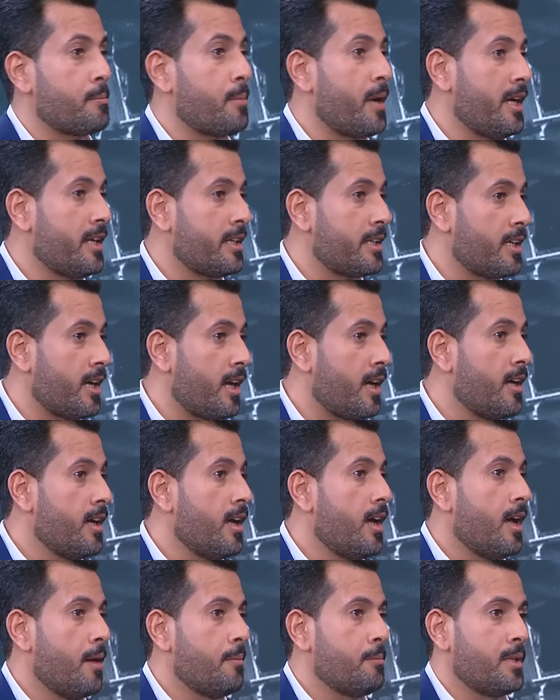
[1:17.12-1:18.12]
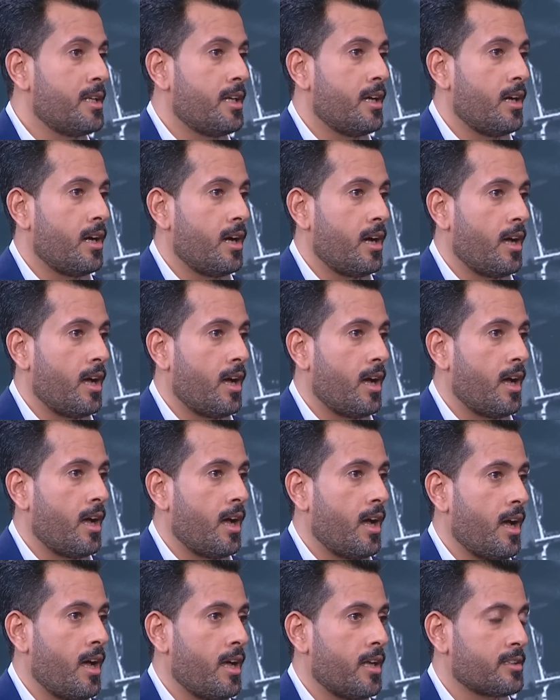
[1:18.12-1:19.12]
بحرية
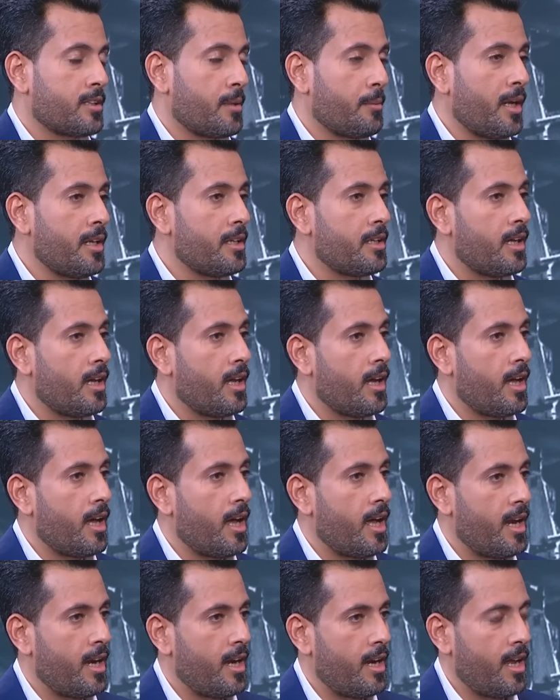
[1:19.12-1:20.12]
آه، طبعا آه،